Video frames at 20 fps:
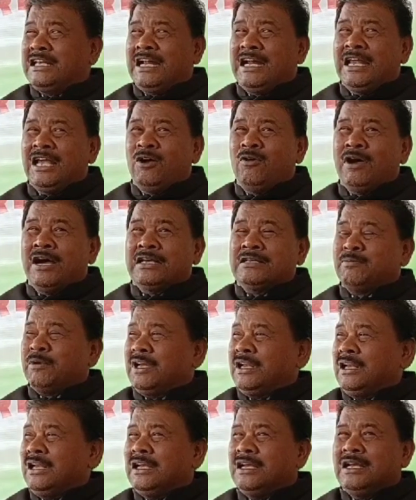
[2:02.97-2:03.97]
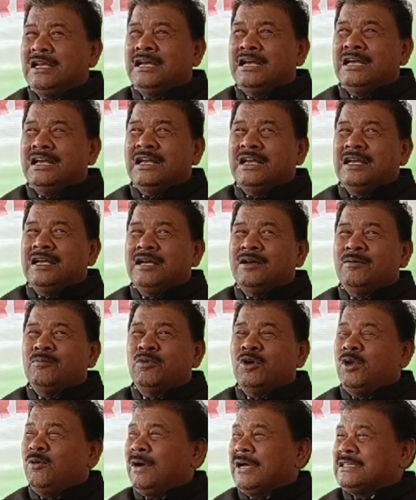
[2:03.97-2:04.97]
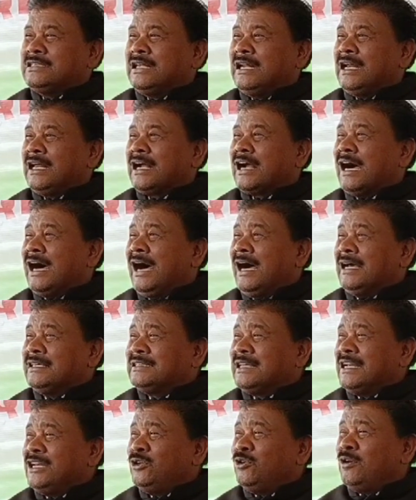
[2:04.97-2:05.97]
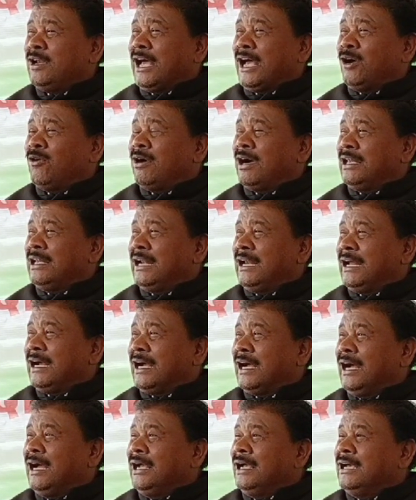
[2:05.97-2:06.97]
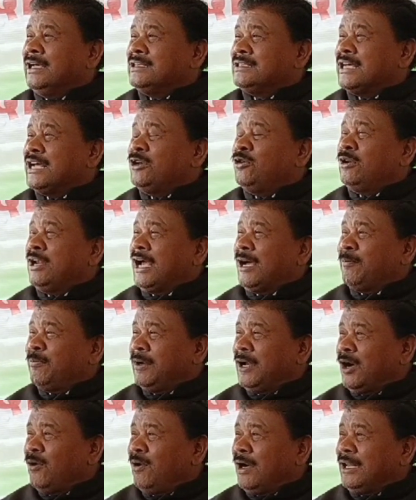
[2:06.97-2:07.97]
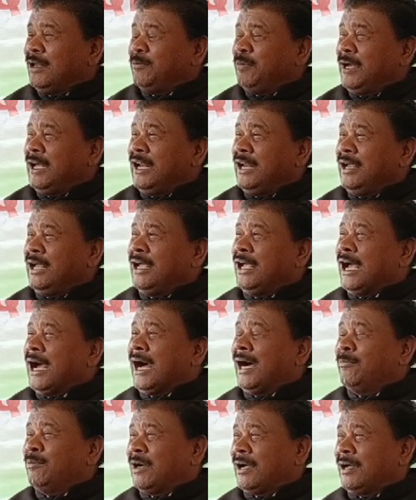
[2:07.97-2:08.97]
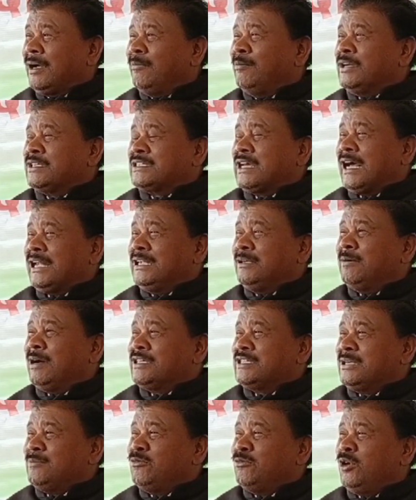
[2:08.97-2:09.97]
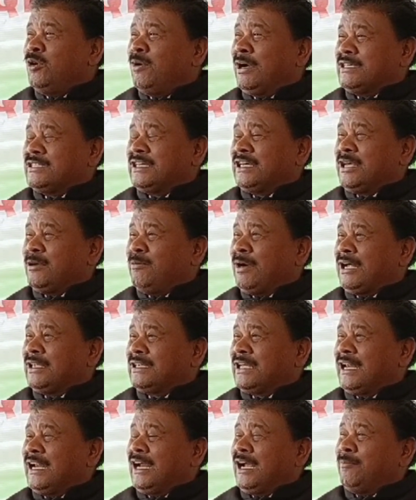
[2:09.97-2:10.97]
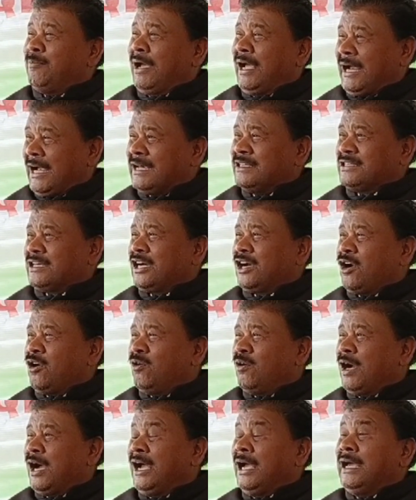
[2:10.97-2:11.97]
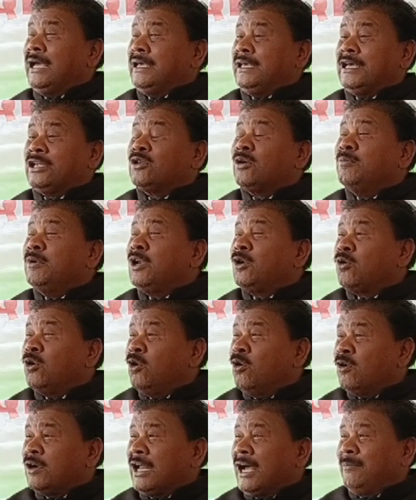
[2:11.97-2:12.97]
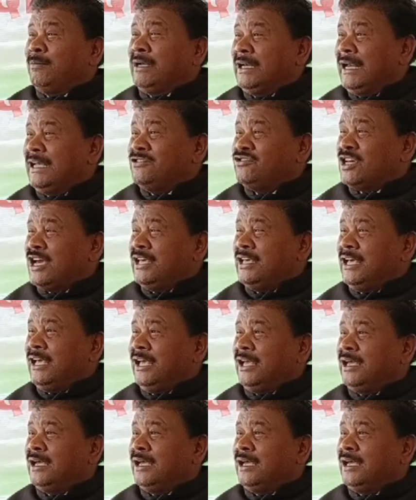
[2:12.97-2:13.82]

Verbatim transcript: लड़े वहाँ पर मूलवासी लड़े कहाँ सरयू है वहाँ लड़ेगा सरयू रहा अपना वहाँ फिर हम हमेशा आदिवासी मूलवासी की बात करेंगे मैं कैसे कहूँगा ये तो बिल्कुल होना भी नहीं चाहिए